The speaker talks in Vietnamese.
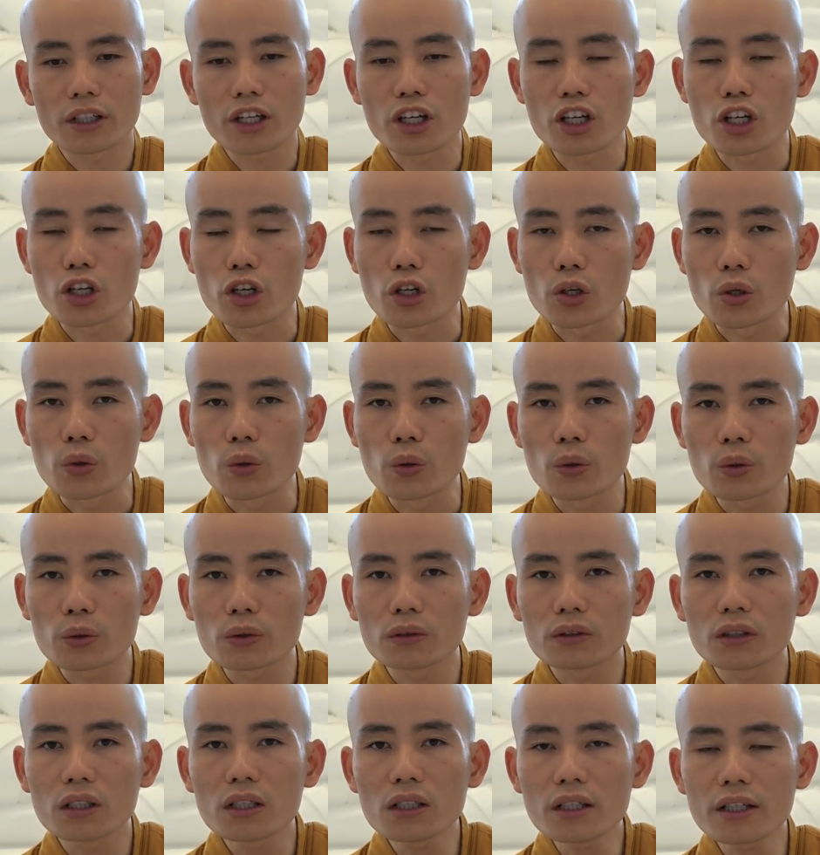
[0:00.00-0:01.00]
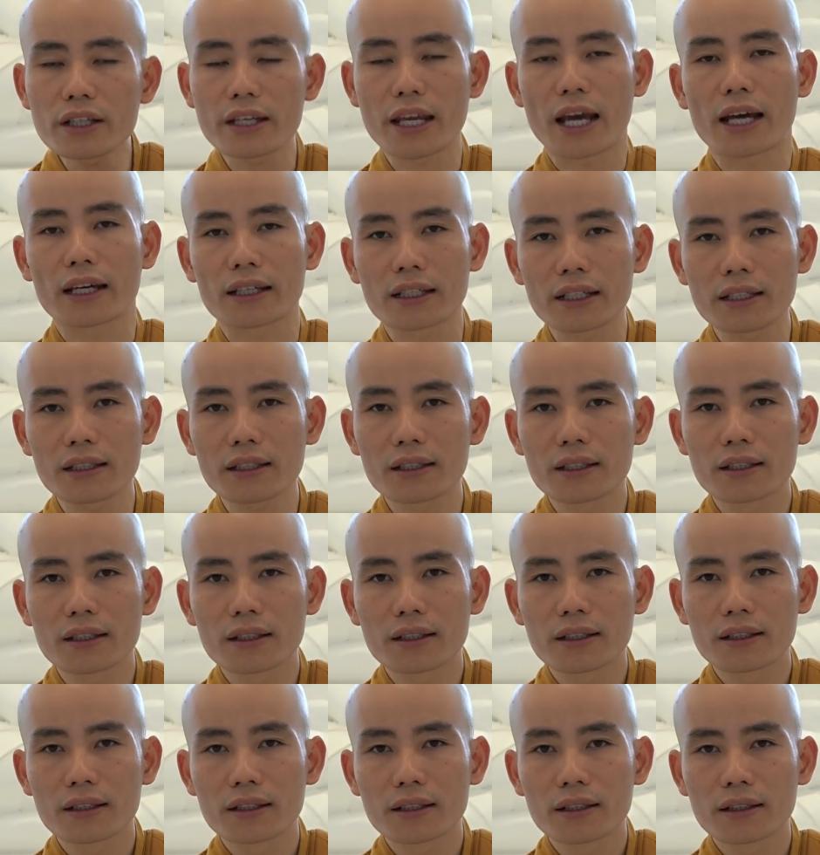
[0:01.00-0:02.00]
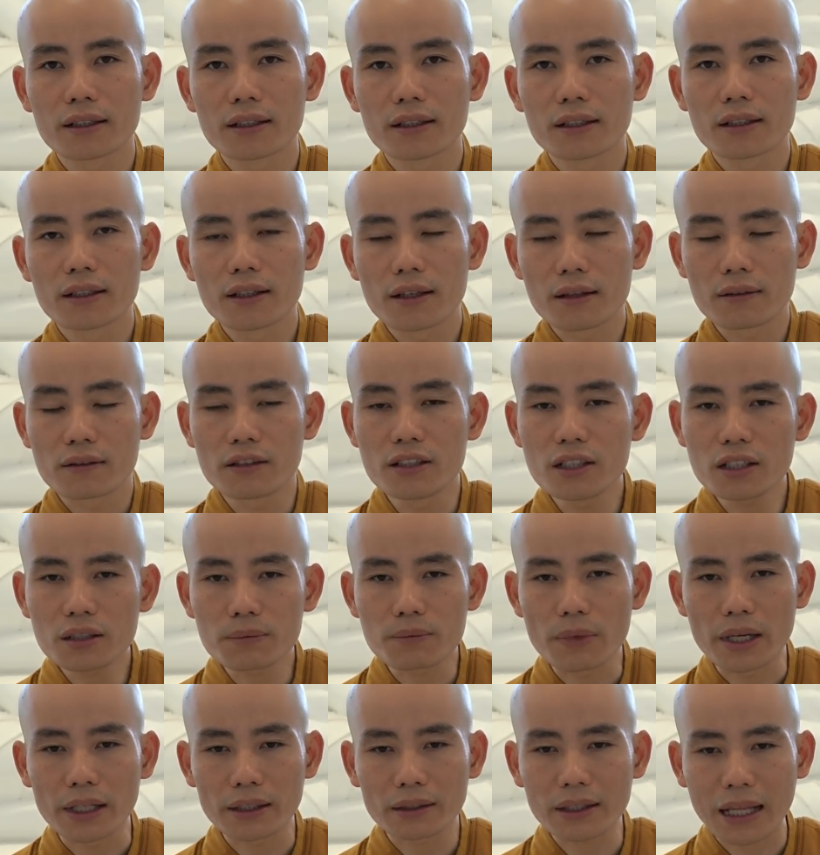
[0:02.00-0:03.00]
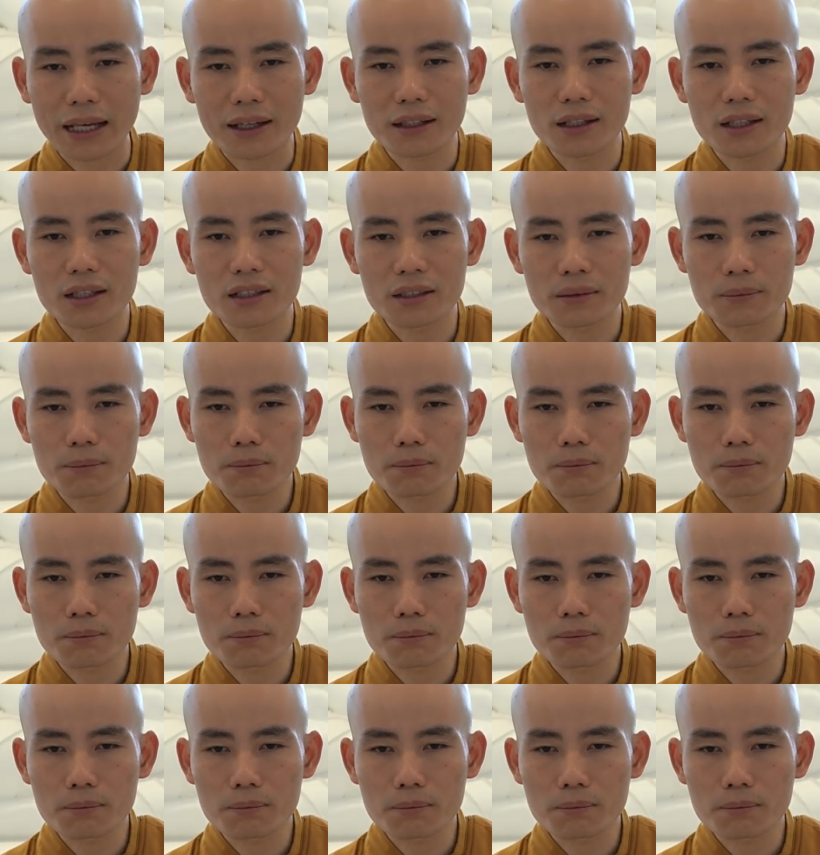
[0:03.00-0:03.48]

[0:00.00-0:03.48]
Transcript: cái hiệu ứng nhà kính, nước biển tăng lên,